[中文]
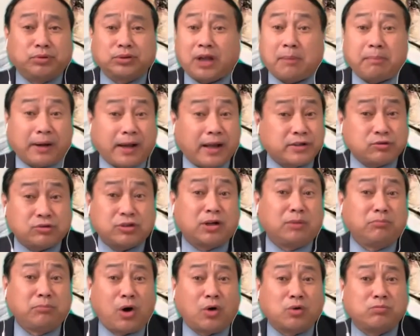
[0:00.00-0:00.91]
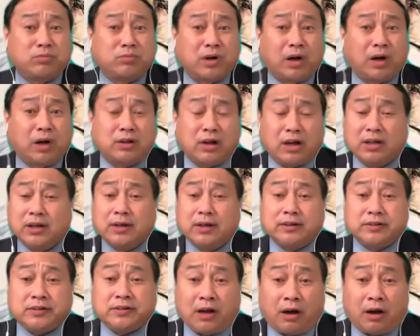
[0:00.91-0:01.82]
他本来就是个贸易标，那
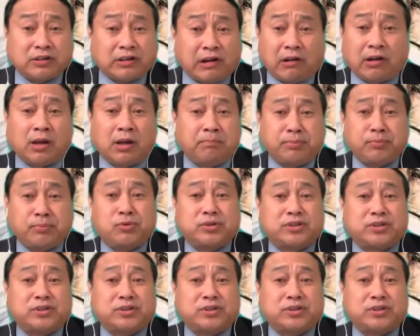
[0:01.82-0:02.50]
你要让了步，